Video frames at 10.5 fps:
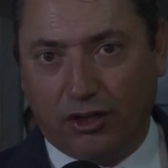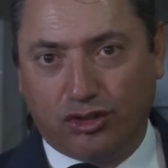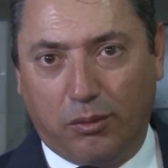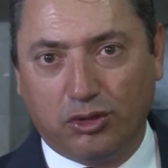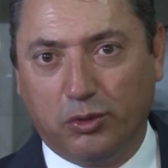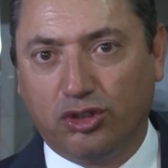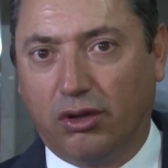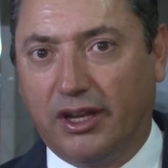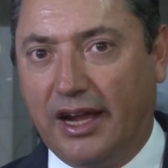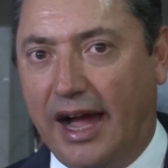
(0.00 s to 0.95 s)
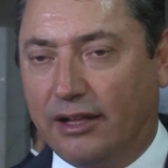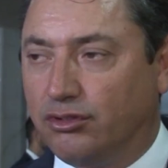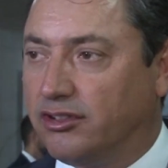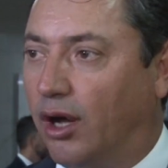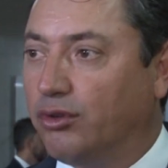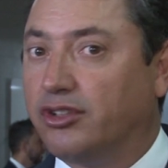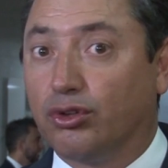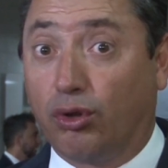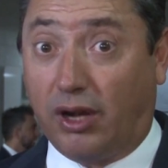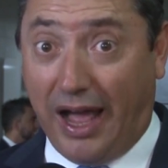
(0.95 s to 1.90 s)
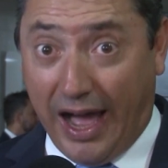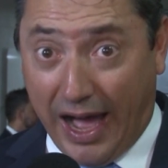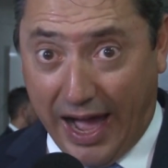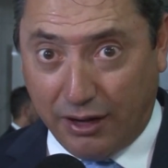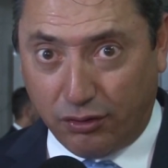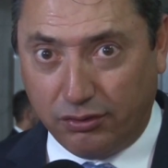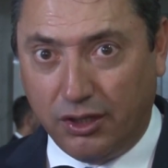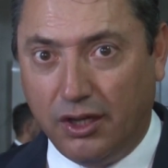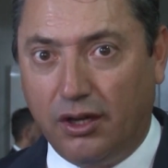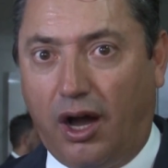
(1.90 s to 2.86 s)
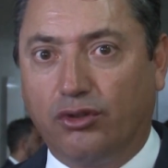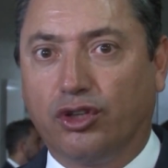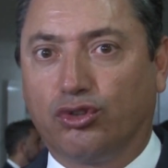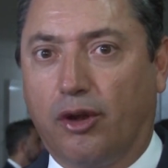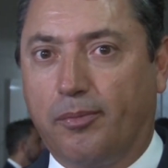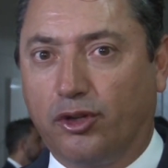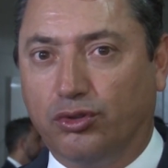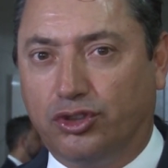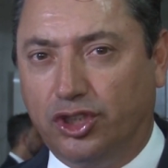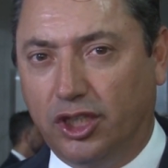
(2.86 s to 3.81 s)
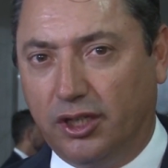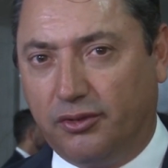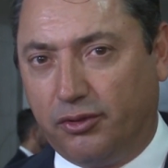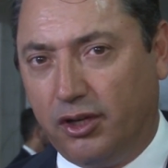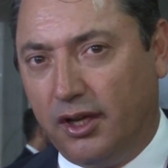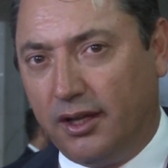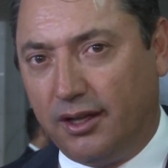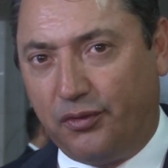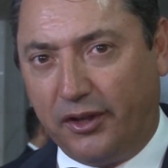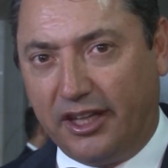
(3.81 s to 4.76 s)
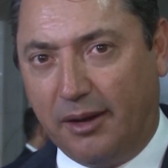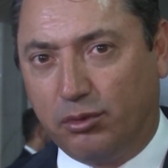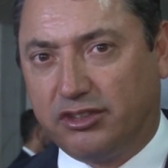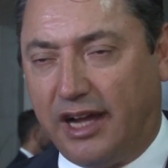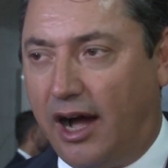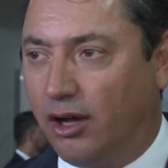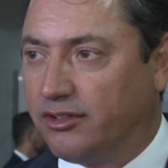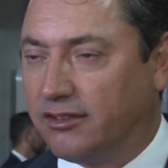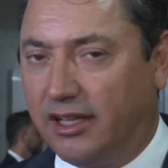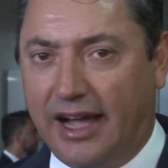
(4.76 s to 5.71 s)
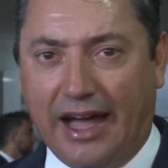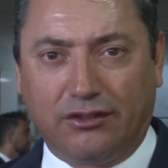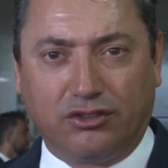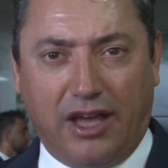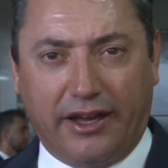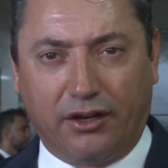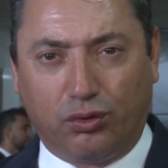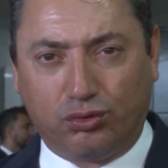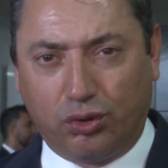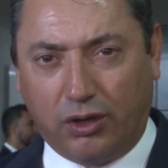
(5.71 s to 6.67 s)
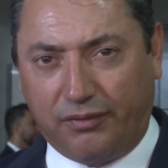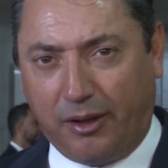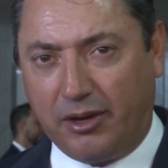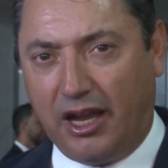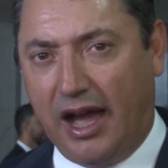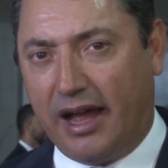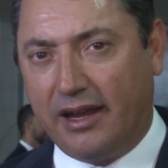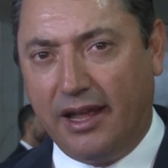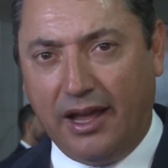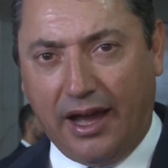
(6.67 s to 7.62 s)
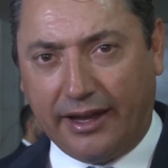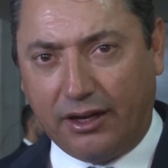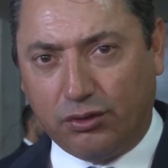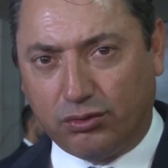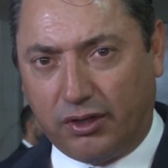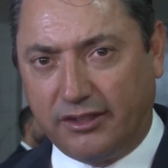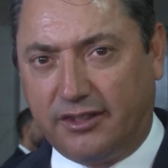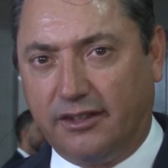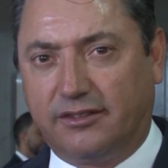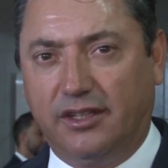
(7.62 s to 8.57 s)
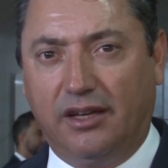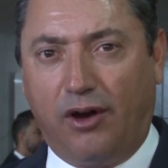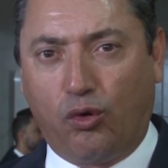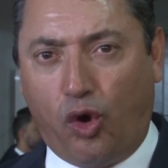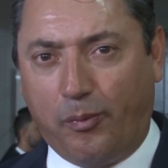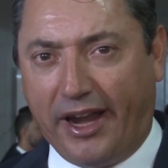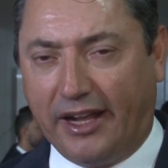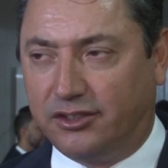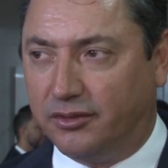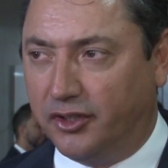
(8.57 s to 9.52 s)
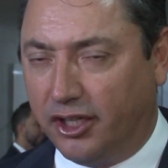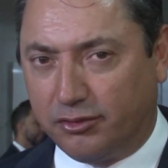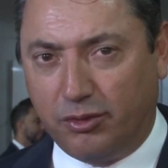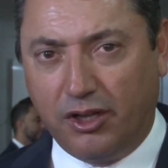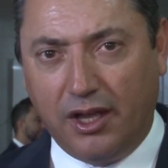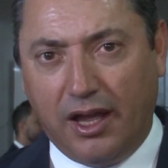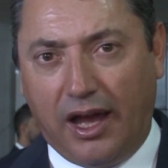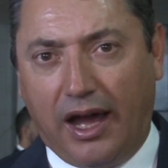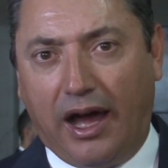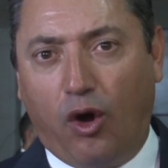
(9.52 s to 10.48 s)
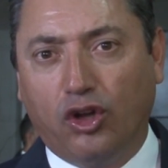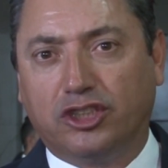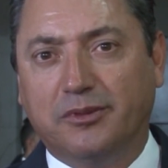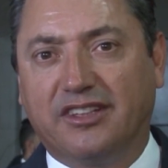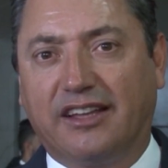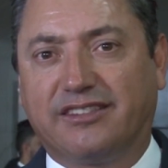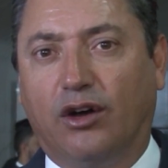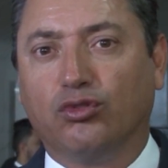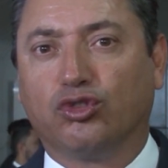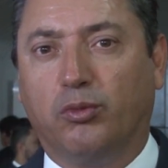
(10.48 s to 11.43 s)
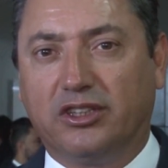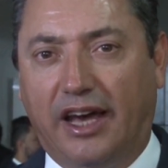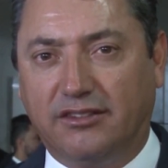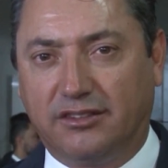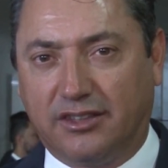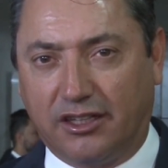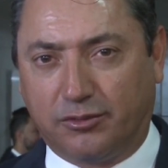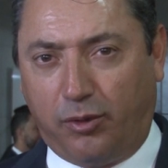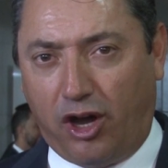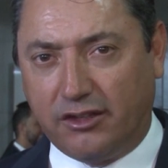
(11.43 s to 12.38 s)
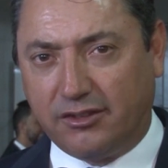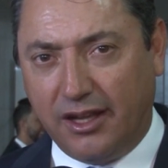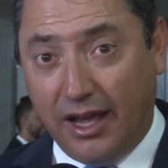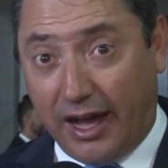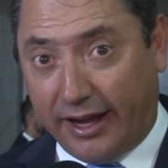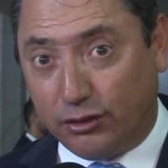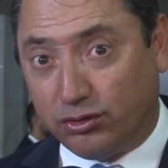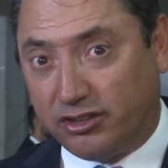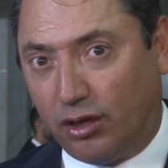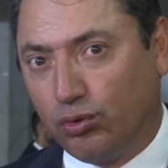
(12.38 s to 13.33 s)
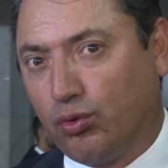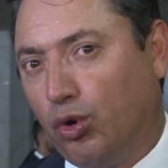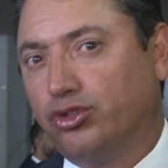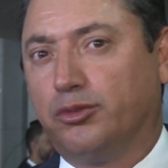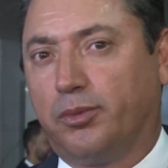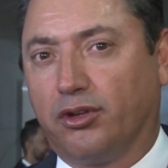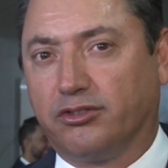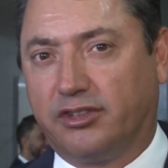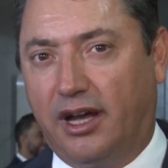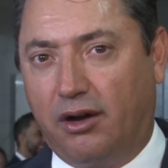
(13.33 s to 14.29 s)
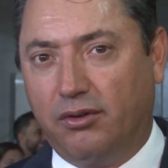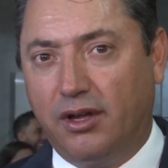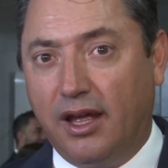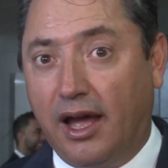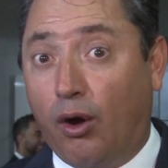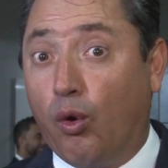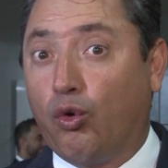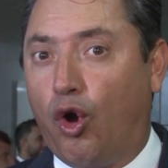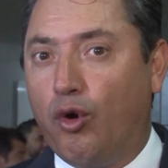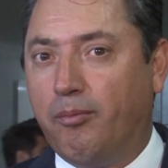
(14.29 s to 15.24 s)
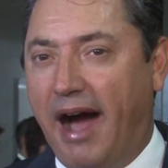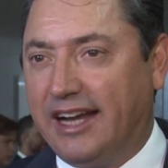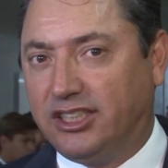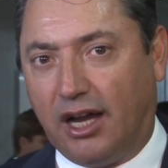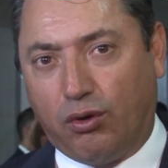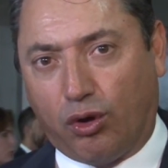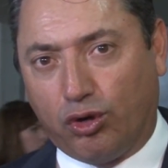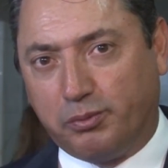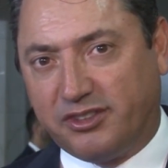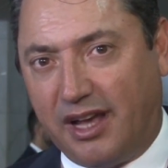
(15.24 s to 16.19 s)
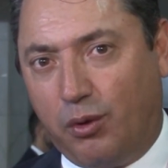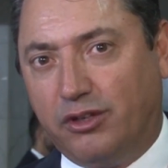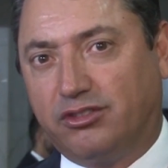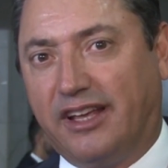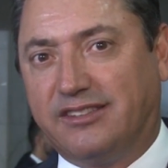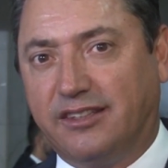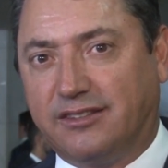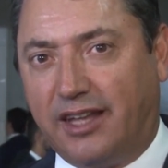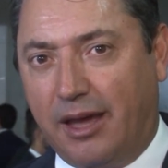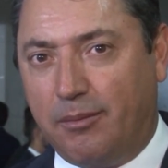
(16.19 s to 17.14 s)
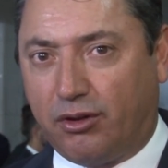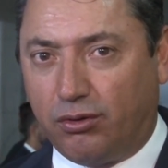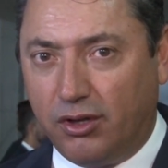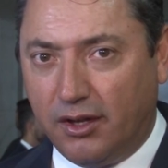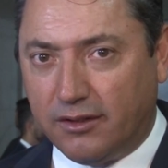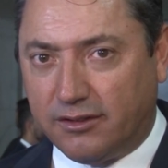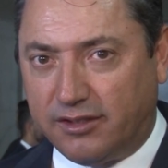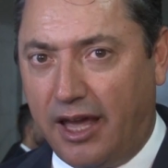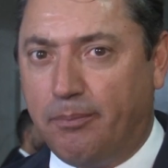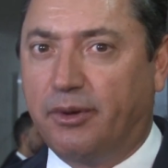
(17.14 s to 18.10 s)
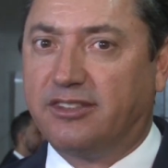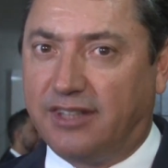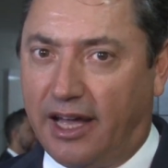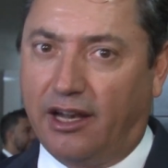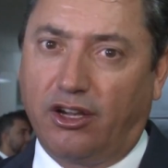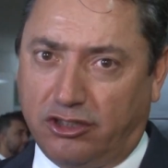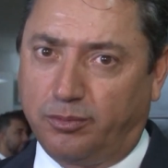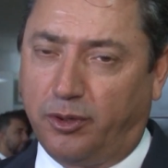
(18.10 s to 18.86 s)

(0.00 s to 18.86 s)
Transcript: nós somos muito ligados ao setor agro, ao setor produtivo, defendemos causas ligadas à agricultura familiar, agricultura extensiva, ao cooperativismo, à otimização dos modais de transportes, à redução do custo de produção, o combate à corrupção, isso é sistêmico, sempre está nas nossas